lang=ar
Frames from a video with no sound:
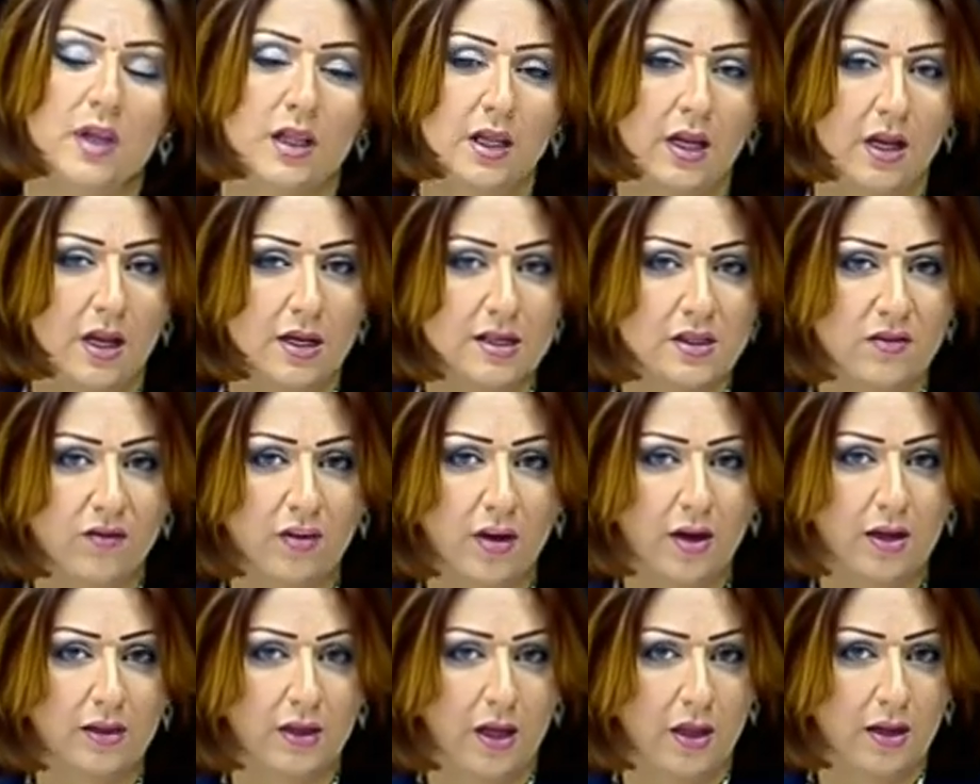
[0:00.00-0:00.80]
للاسف
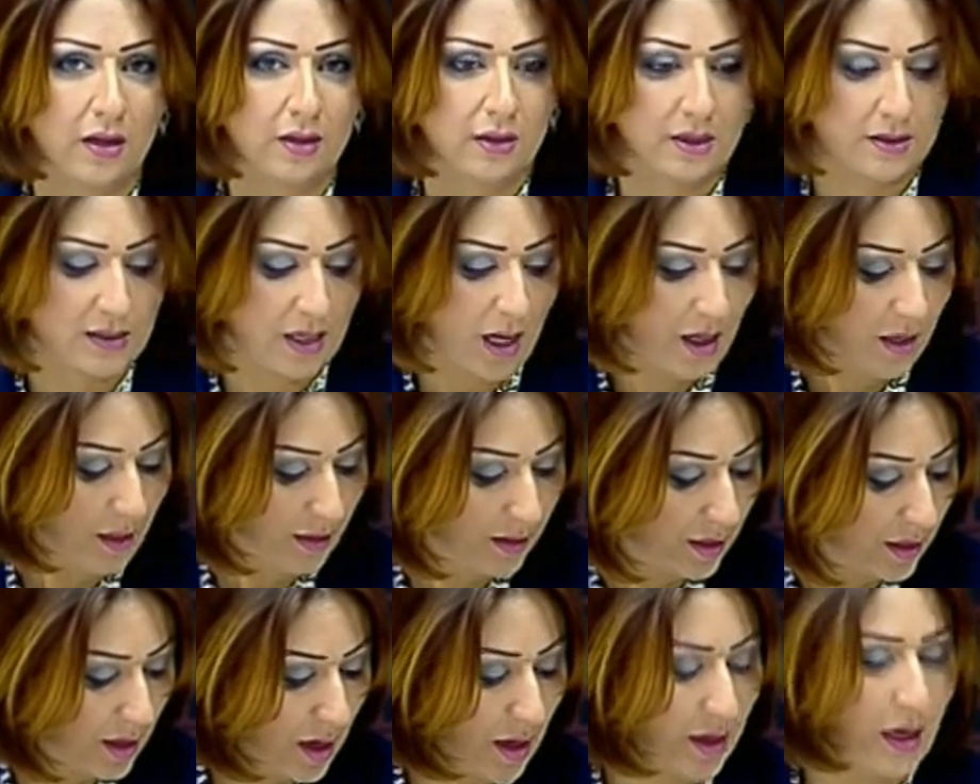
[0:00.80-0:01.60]
انقطع الاتصال
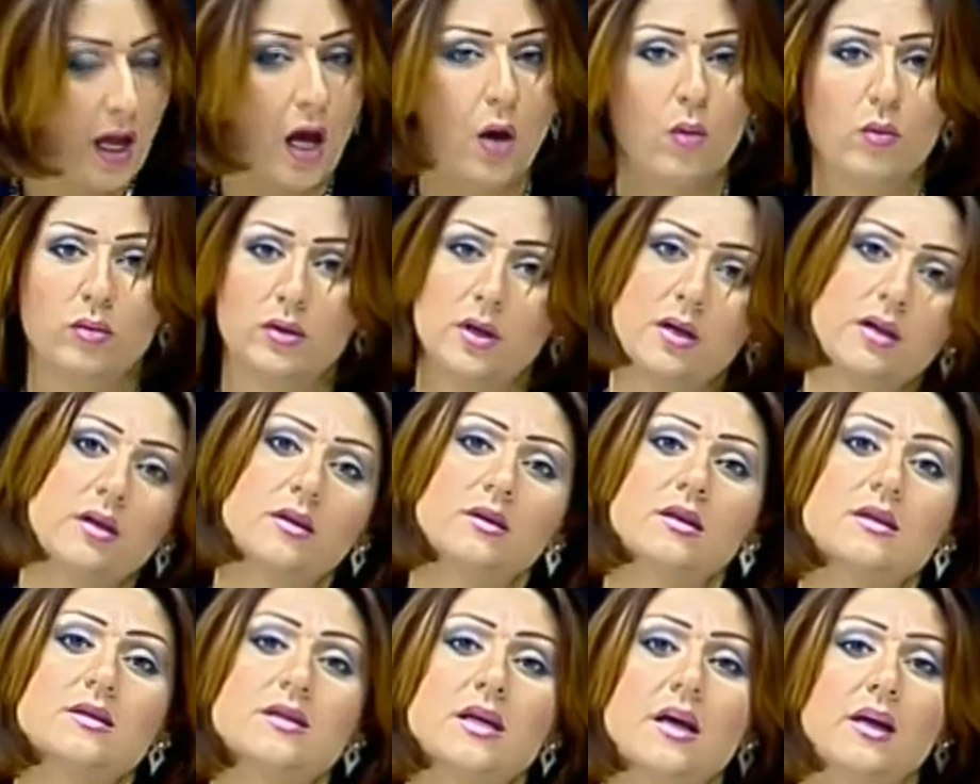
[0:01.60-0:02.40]
احنا راح نعاود
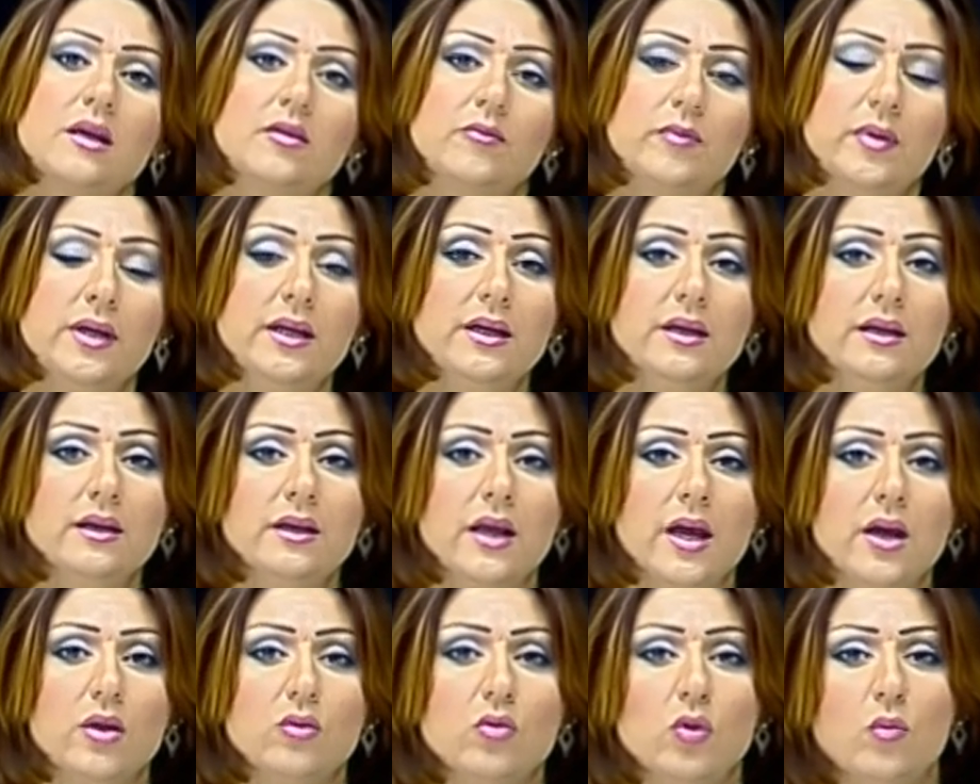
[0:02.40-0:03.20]
الاتصال به
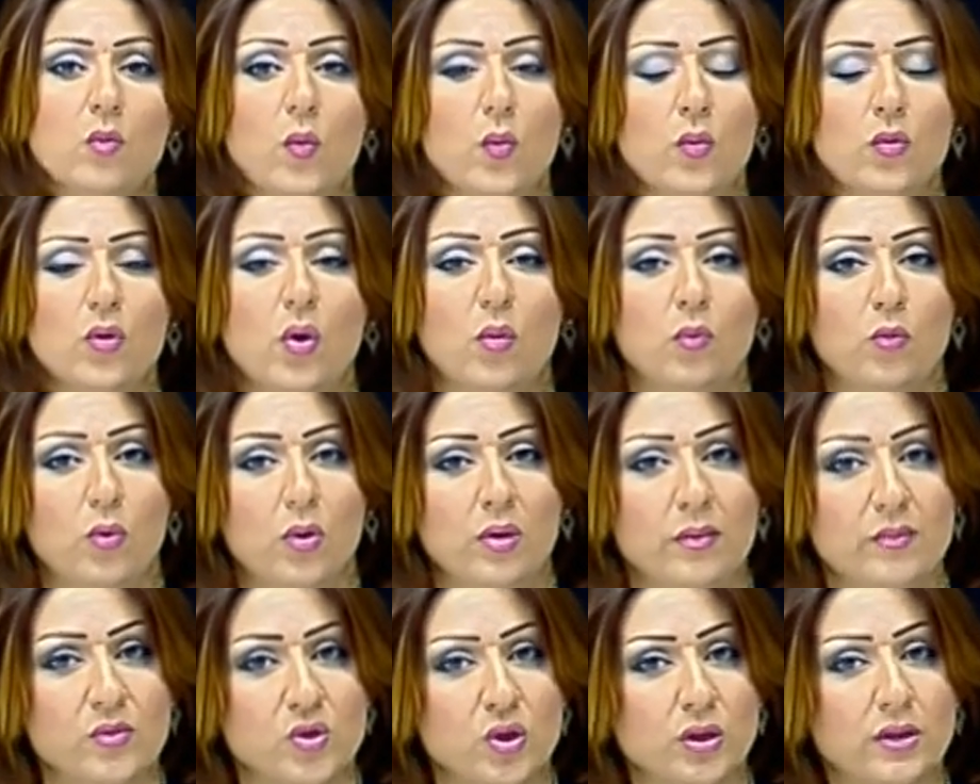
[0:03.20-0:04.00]
لانه الموضوع
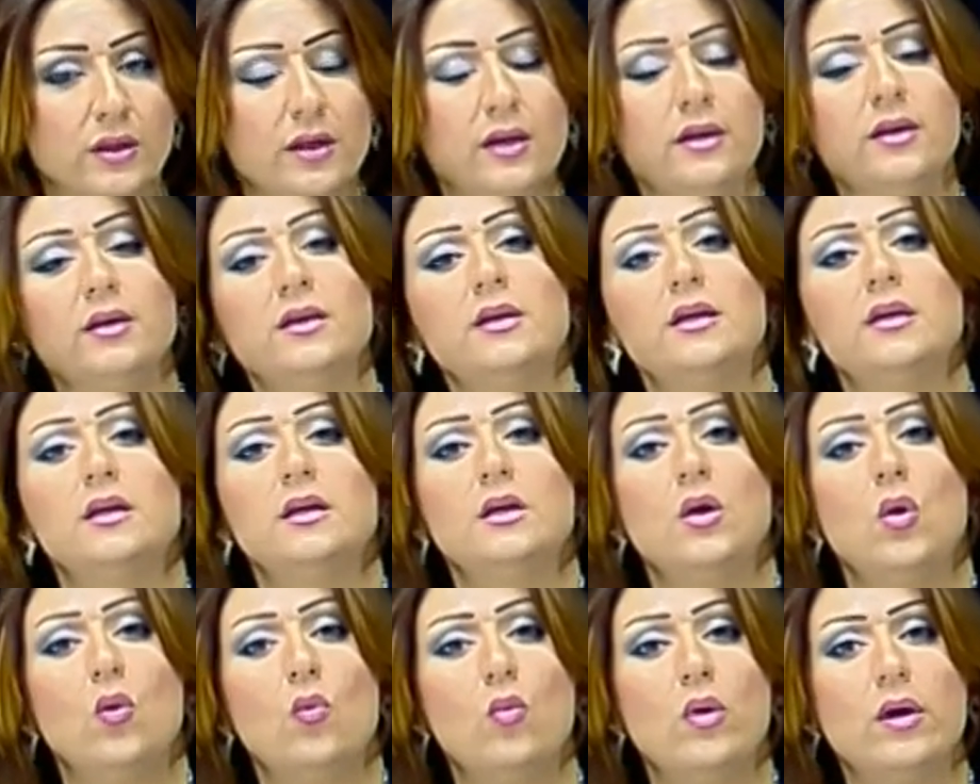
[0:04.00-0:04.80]
مهم جدا
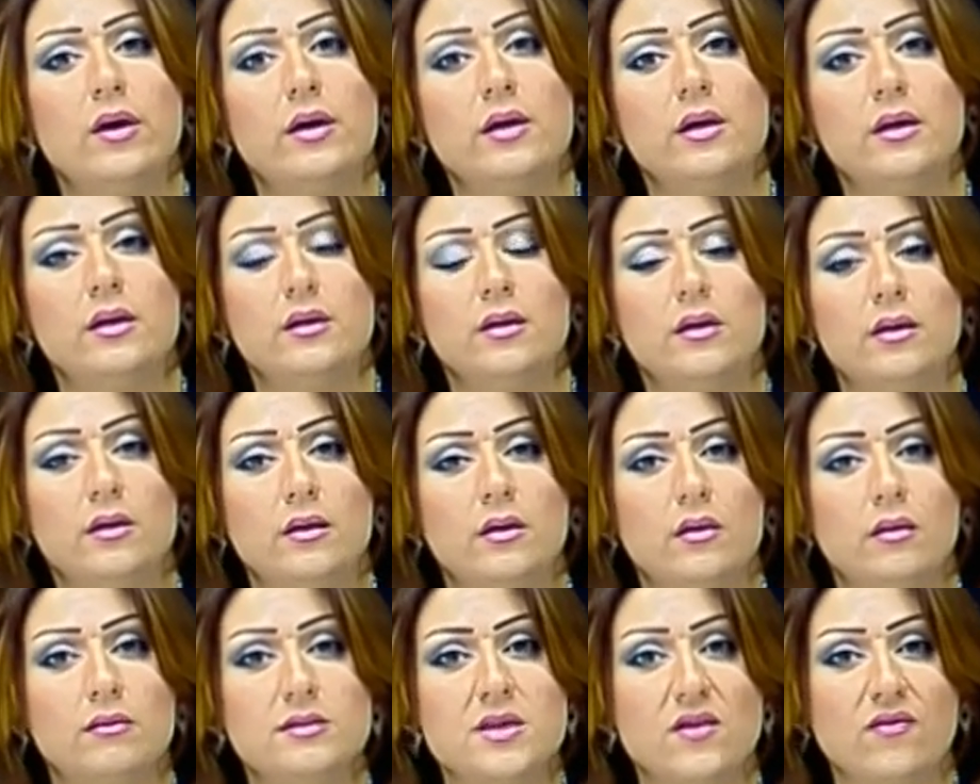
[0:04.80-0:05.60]

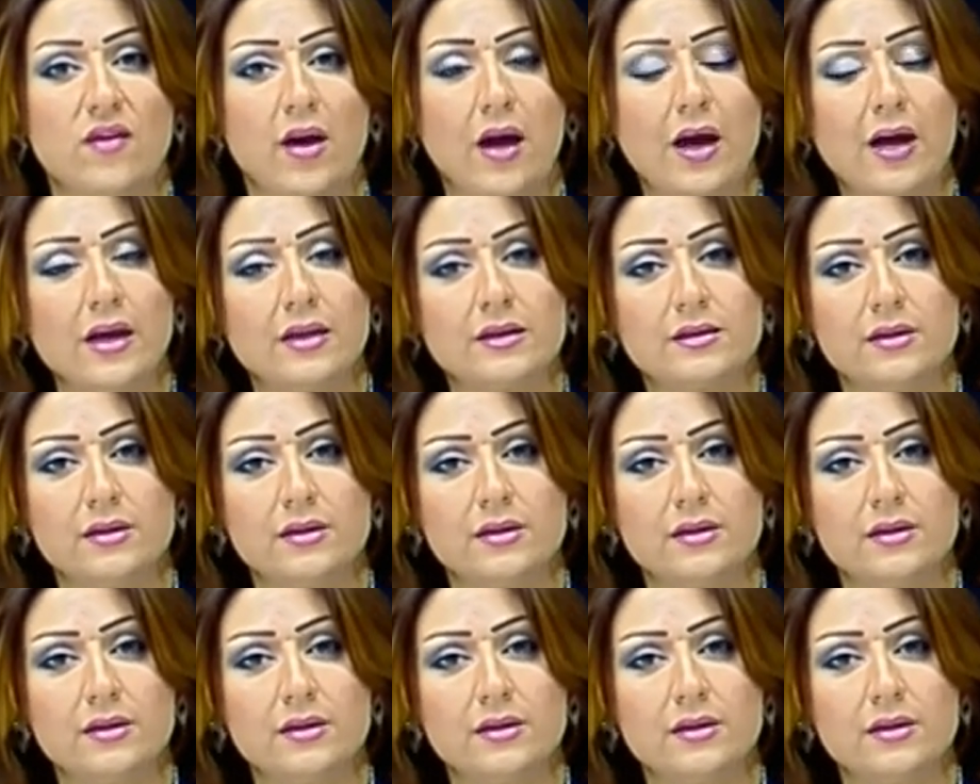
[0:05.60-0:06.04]
وصفحات